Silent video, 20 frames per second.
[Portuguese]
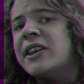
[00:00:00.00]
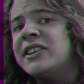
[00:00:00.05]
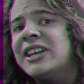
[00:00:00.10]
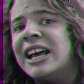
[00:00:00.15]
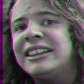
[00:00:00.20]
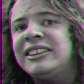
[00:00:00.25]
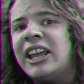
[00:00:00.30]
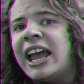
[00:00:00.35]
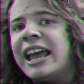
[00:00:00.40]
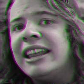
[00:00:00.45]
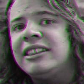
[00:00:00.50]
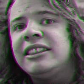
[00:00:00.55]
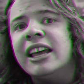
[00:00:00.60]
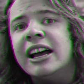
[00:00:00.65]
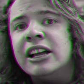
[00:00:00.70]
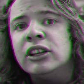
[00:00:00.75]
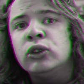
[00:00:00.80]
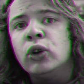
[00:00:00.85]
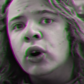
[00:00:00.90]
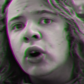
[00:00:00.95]
vezes até
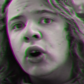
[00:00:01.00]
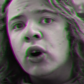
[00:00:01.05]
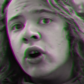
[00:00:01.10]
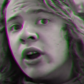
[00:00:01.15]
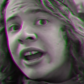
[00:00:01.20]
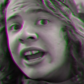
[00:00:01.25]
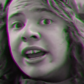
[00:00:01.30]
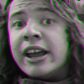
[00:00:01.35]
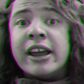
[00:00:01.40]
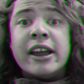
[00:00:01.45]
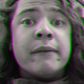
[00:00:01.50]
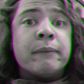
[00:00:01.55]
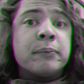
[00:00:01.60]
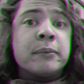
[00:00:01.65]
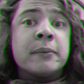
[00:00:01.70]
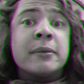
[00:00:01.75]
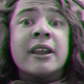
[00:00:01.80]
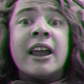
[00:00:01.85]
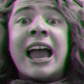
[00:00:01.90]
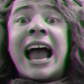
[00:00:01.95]
dando
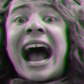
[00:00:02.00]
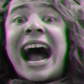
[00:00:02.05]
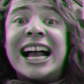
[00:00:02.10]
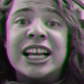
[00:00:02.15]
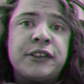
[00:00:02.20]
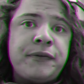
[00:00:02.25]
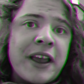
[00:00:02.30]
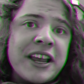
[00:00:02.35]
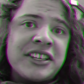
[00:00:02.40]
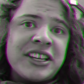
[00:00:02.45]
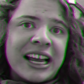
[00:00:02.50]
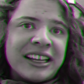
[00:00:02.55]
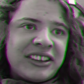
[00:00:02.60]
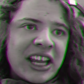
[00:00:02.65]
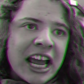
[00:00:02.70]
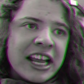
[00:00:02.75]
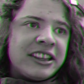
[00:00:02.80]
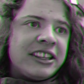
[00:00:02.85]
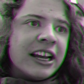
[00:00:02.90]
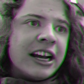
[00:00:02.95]
às vezes
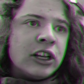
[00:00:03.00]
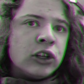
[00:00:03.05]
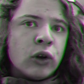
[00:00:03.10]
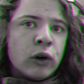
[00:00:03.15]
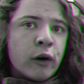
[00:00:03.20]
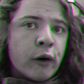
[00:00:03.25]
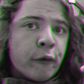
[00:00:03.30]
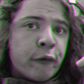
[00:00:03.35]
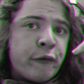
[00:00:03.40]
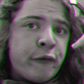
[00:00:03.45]
até dando...